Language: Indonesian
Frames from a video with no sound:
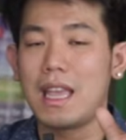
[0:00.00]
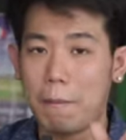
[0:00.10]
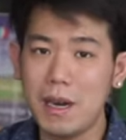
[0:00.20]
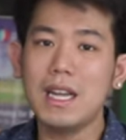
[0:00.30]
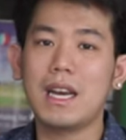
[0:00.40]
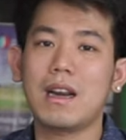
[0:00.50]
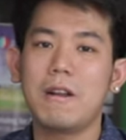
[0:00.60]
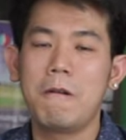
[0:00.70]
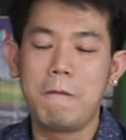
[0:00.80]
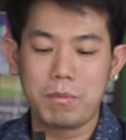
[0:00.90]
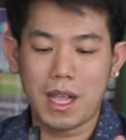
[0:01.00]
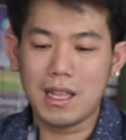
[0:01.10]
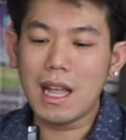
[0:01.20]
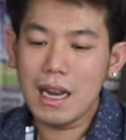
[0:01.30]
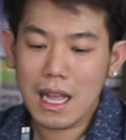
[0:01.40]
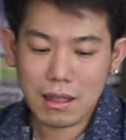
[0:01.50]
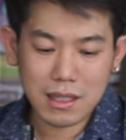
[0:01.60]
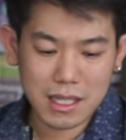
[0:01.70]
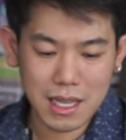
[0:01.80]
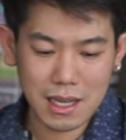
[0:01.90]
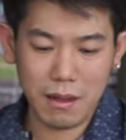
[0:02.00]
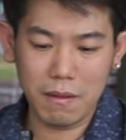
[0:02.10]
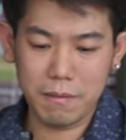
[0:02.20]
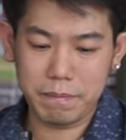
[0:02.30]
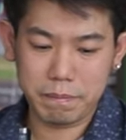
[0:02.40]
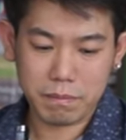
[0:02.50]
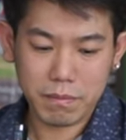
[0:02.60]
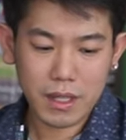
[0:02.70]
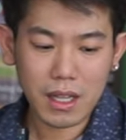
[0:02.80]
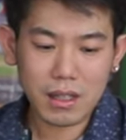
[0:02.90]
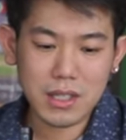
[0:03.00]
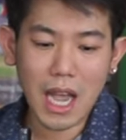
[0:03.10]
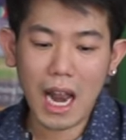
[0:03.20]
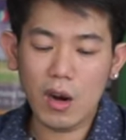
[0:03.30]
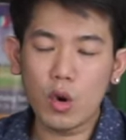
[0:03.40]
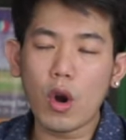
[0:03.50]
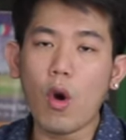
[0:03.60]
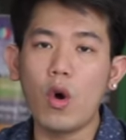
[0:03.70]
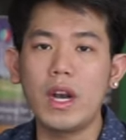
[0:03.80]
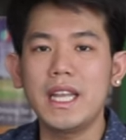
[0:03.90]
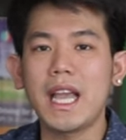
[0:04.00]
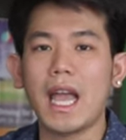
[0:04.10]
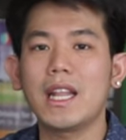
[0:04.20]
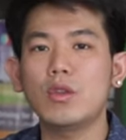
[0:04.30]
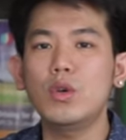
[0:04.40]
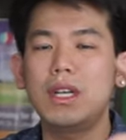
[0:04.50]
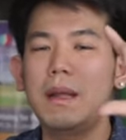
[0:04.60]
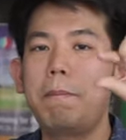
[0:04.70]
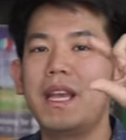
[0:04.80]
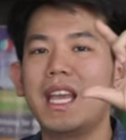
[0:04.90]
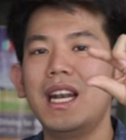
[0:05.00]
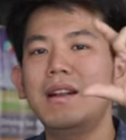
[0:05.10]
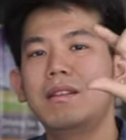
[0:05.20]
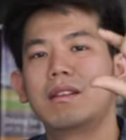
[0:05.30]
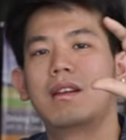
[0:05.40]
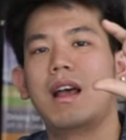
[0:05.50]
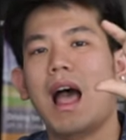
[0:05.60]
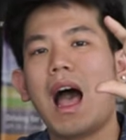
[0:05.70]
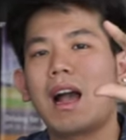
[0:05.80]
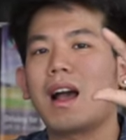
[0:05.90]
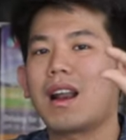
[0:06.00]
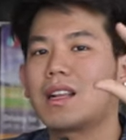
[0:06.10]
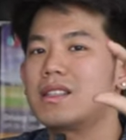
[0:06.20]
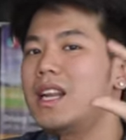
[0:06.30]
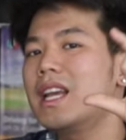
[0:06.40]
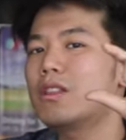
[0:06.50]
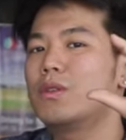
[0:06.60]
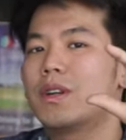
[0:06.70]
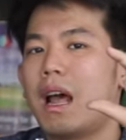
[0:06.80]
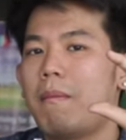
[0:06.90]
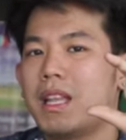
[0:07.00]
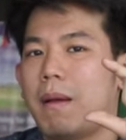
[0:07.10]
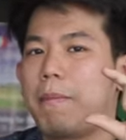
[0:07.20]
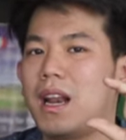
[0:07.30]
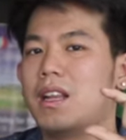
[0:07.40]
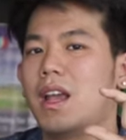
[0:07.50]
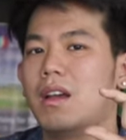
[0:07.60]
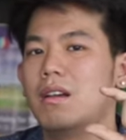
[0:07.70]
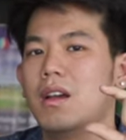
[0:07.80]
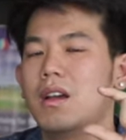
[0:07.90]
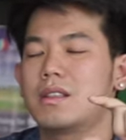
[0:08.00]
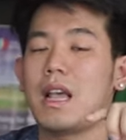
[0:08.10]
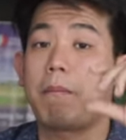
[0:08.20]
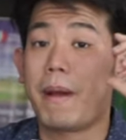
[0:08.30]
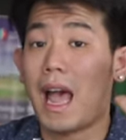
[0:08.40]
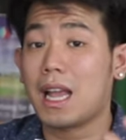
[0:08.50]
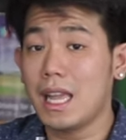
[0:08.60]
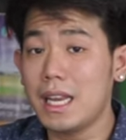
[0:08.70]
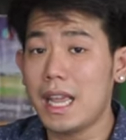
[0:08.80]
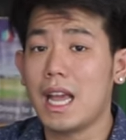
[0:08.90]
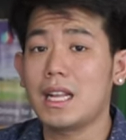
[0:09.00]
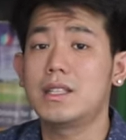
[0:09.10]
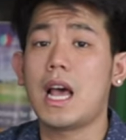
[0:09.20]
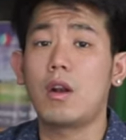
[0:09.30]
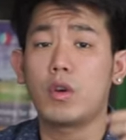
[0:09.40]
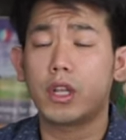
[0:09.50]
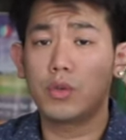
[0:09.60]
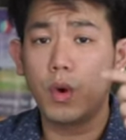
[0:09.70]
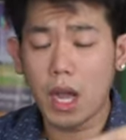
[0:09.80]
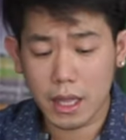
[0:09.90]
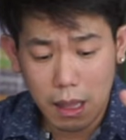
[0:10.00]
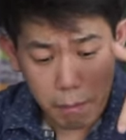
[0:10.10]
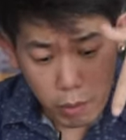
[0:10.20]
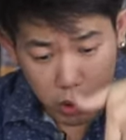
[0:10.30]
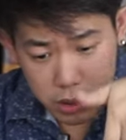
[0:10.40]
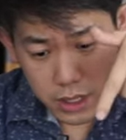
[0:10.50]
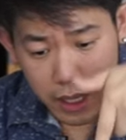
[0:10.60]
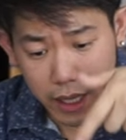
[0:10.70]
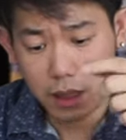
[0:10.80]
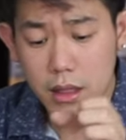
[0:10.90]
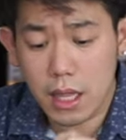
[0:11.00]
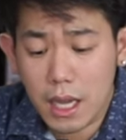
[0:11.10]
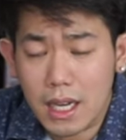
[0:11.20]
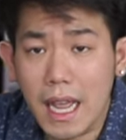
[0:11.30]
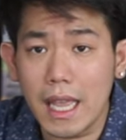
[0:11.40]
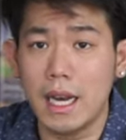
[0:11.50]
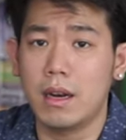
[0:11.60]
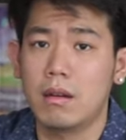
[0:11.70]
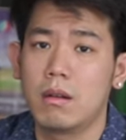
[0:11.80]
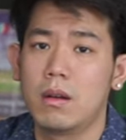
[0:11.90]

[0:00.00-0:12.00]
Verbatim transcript: ya bener kita lihat si jalur olinya itu dibikin agak keras sedikit tuh namanya pernya. Sampai akhirnya jalurnya juga kita bor sedikit digedein